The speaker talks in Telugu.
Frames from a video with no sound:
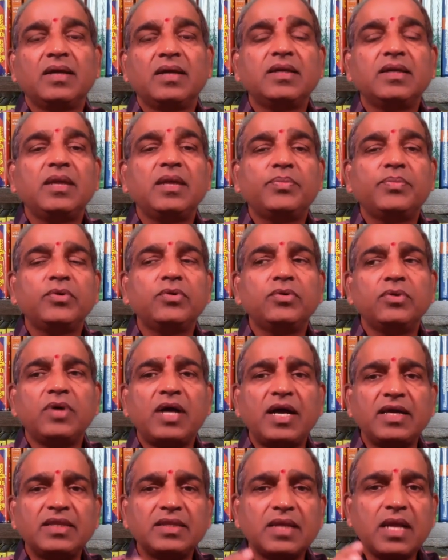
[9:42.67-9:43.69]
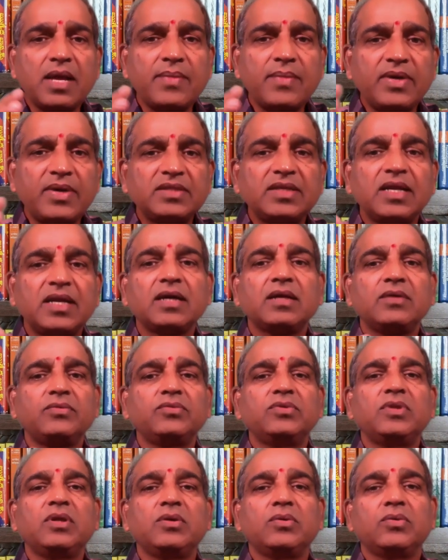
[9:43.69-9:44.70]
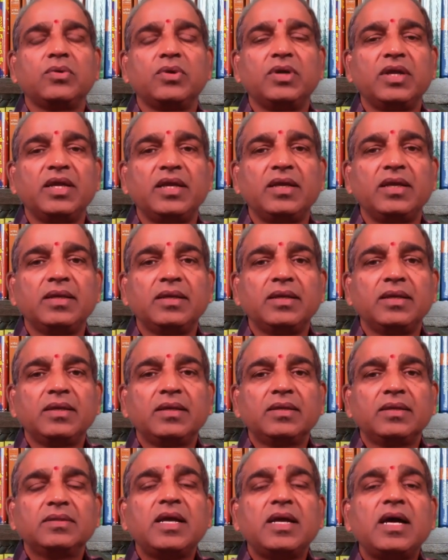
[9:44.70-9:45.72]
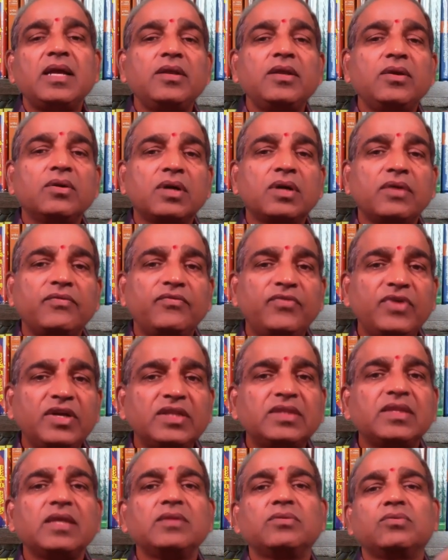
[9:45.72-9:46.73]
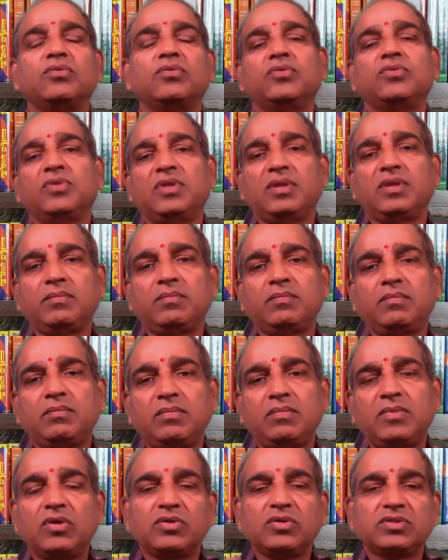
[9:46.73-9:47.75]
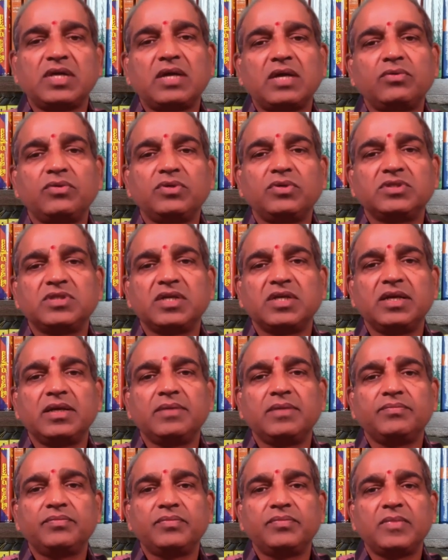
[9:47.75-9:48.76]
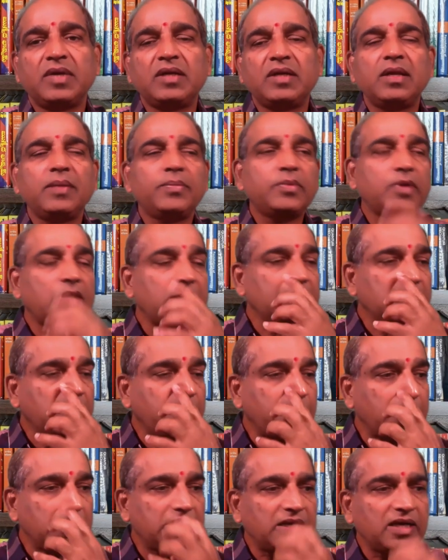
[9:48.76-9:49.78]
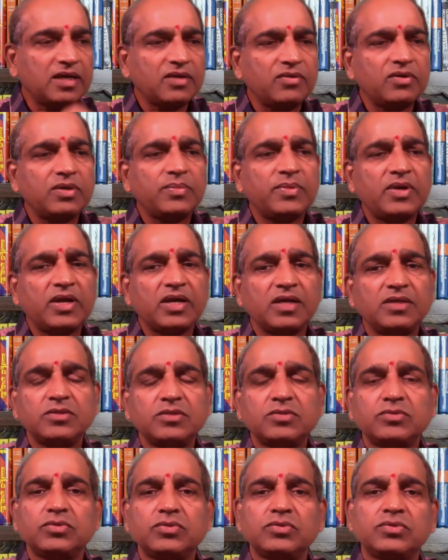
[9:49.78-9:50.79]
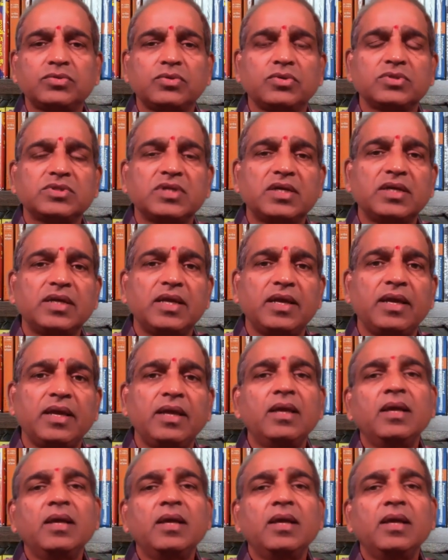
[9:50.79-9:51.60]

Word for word: అంటే ఇప్పుడు హైదరాబాద్ నగరం ఉందనుకోండి దాని యొక్క విడితి ఎంత ఉంటుంది మీరు ఒకసారి ఊహించండి అంటే ఇప్పుడు హైదరాబాద్ నగరం అంటే మనం ఎక్కడి నుంచి చూసుకోవచ్చు అంటే